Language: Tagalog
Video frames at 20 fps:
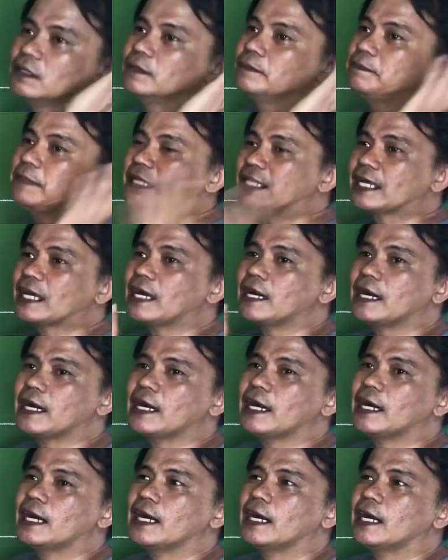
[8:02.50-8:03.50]

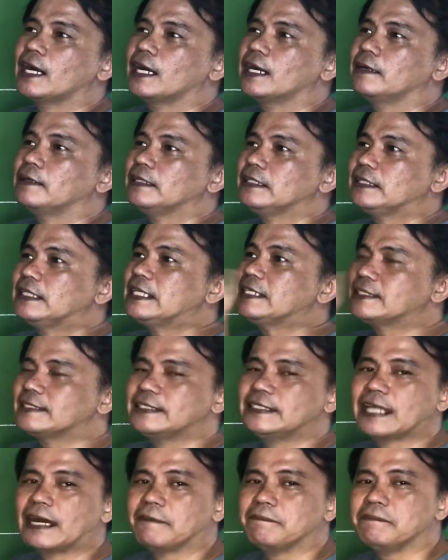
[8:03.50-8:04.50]

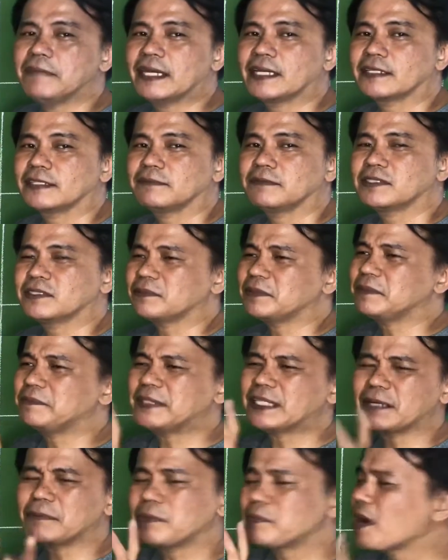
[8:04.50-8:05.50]
pinaka-least number, ibig sabihin
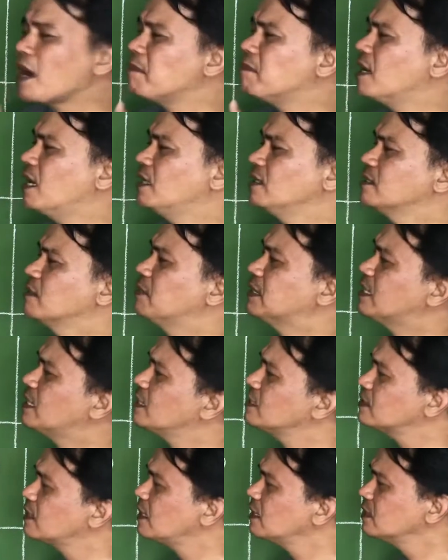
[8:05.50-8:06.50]
pinakamababa sa
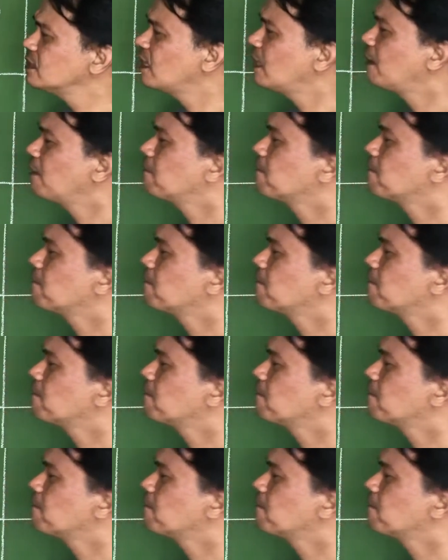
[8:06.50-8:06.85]
madaling salita.